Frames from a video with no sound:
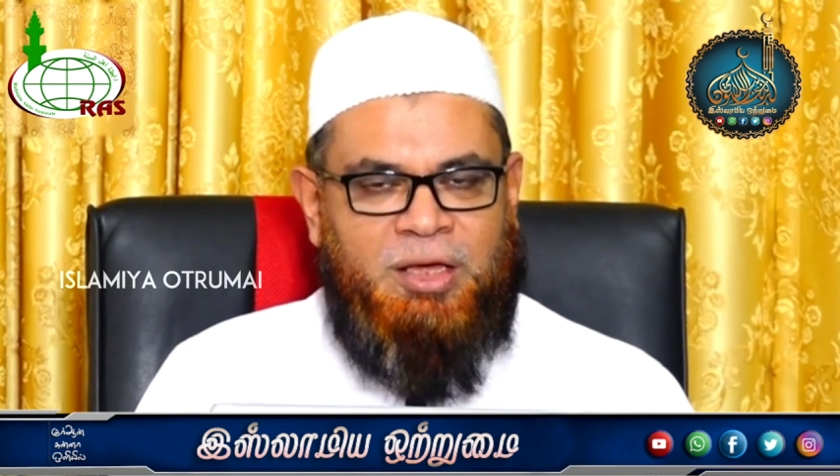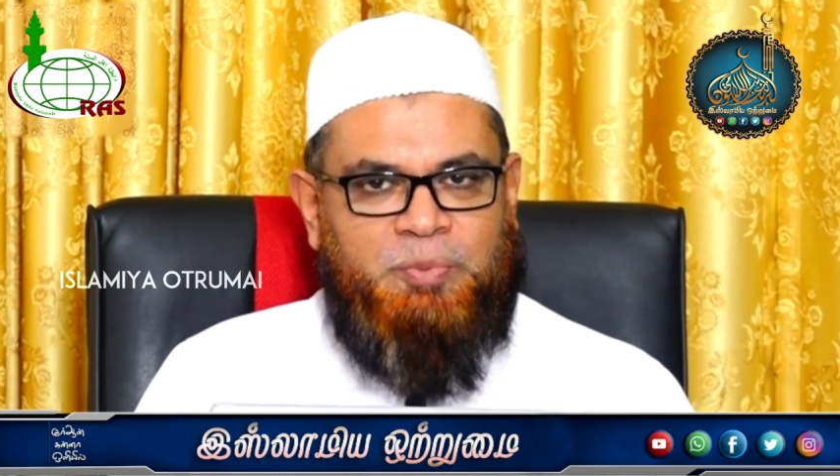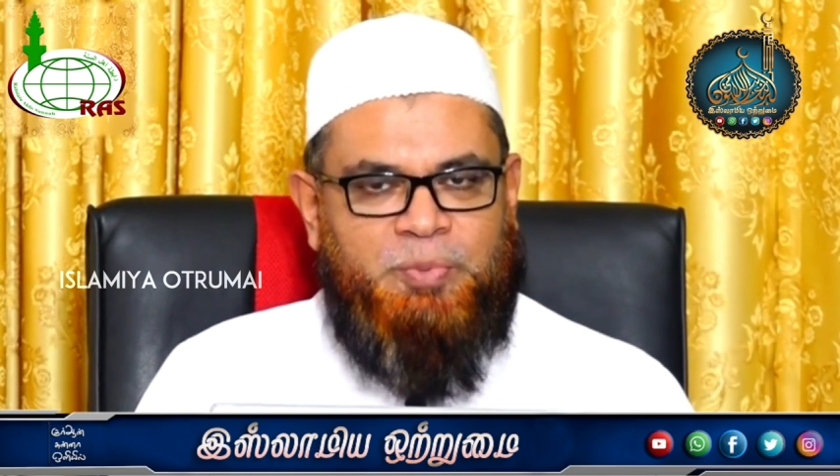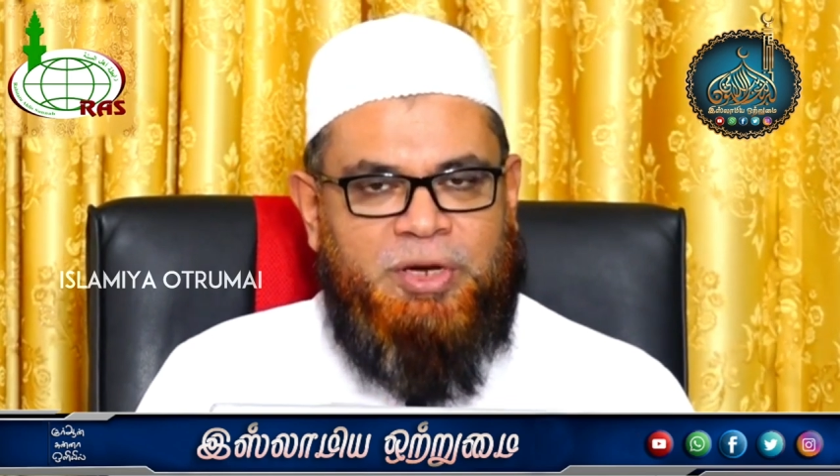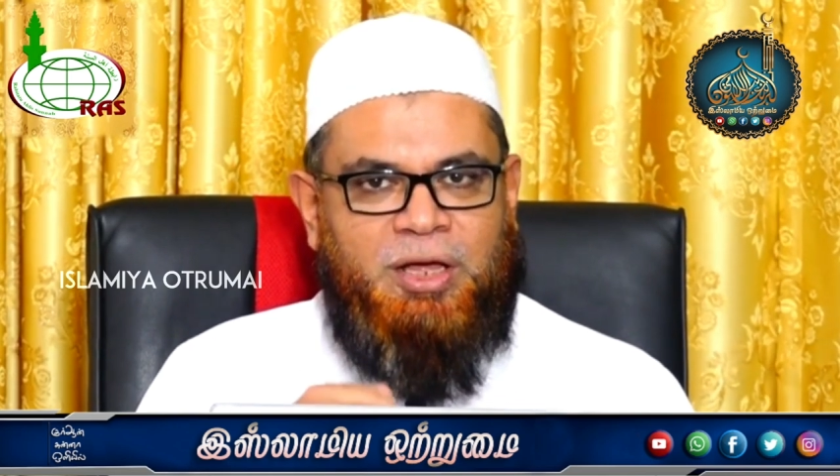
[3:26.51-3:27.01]

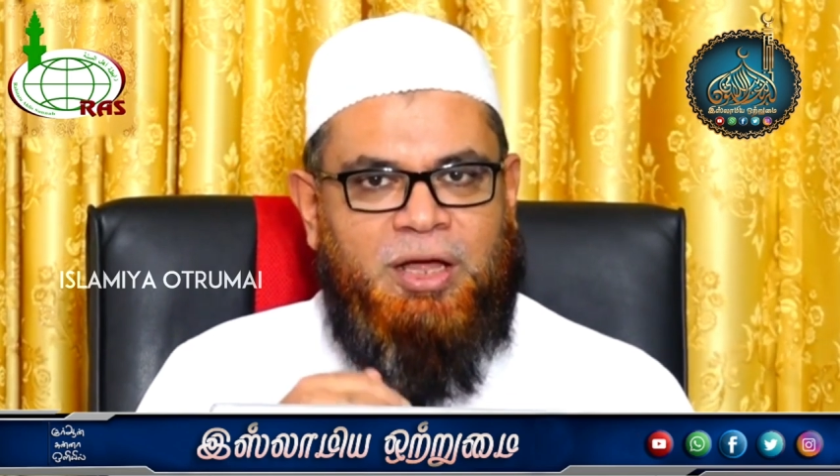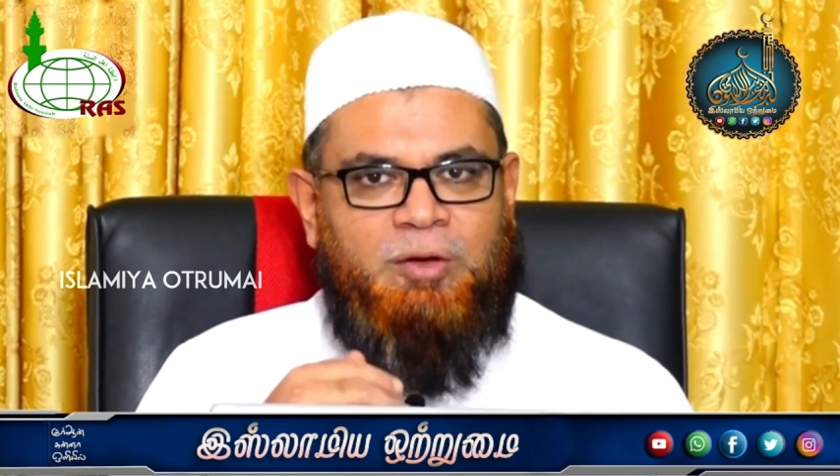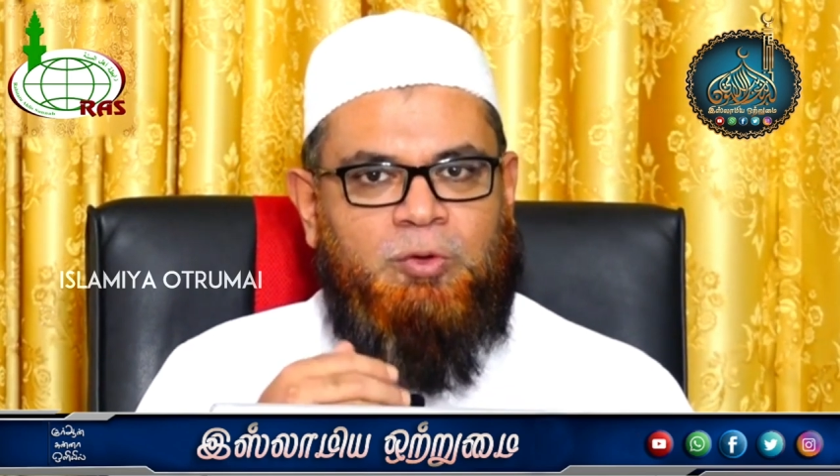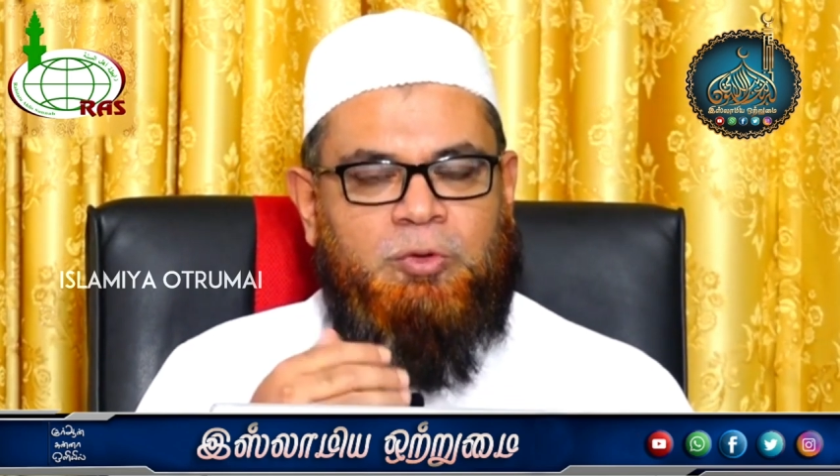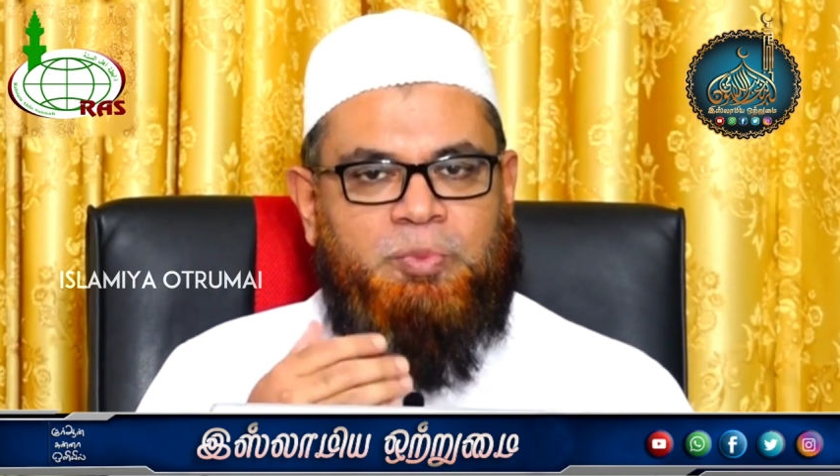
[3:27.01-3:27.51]

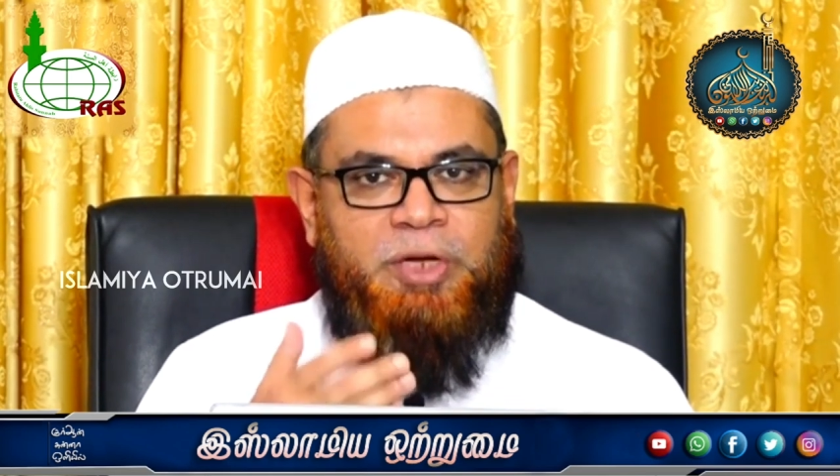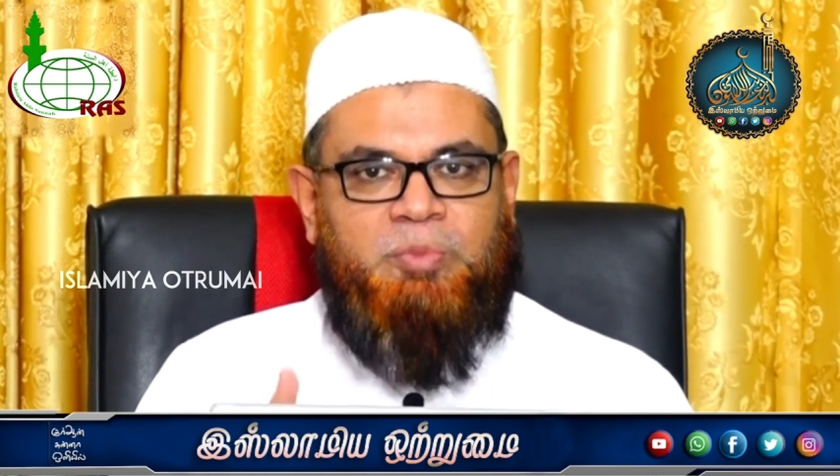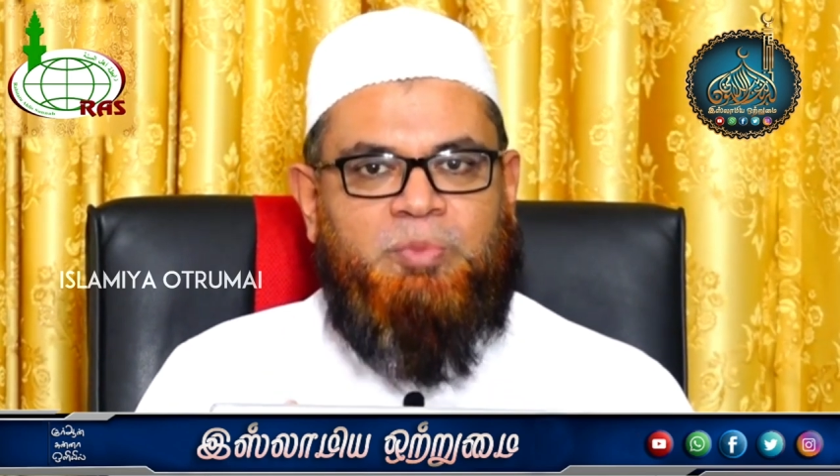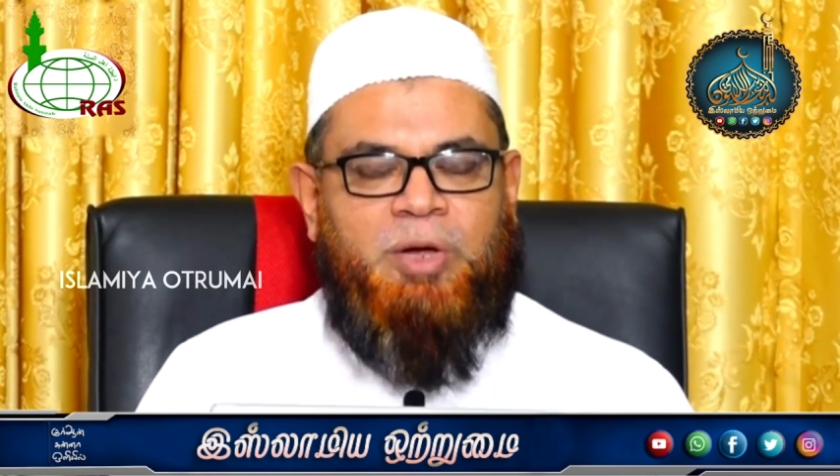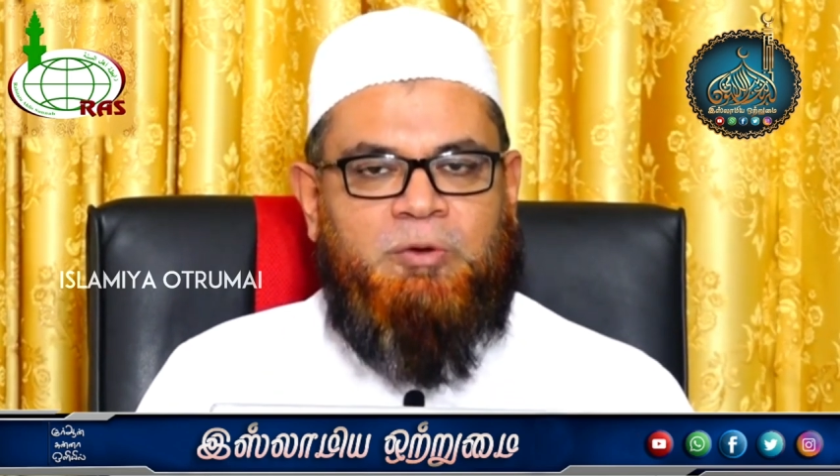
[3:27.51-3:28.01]
இப்படியான ஒரு
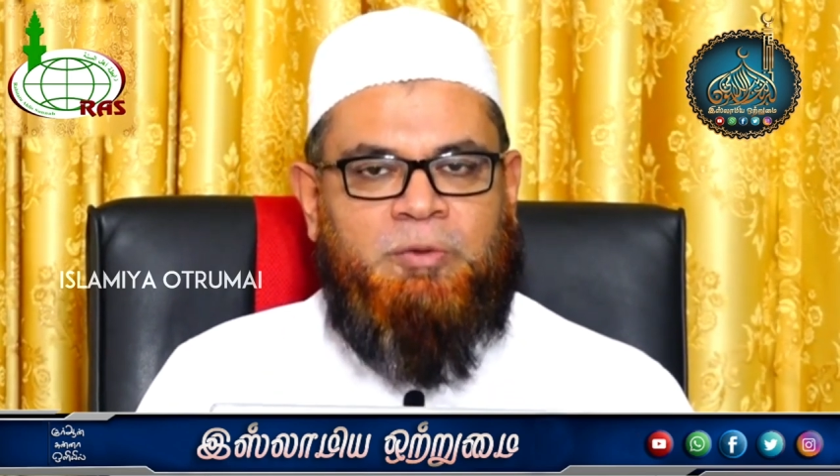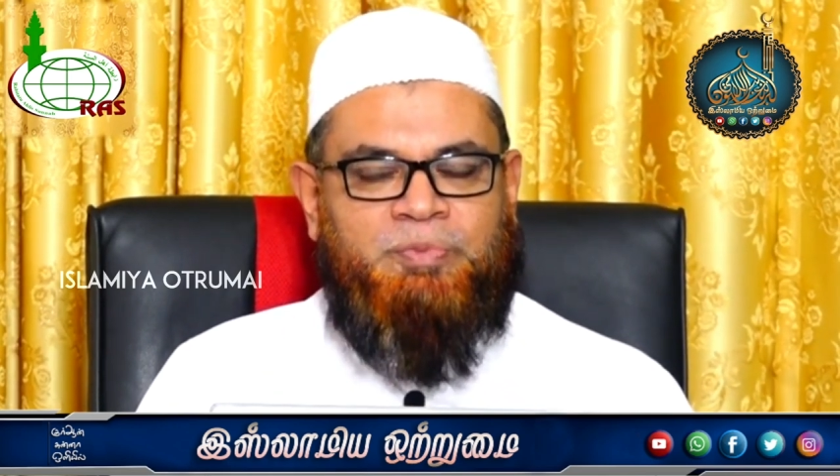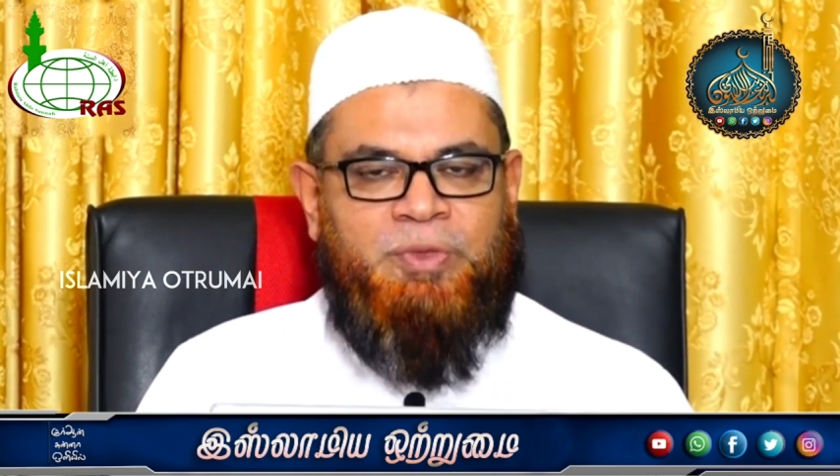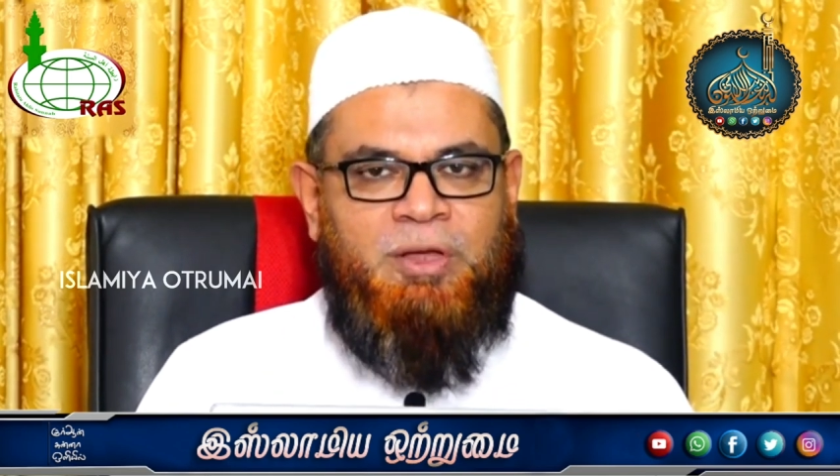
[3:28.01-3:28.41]
பெரும்பாவம்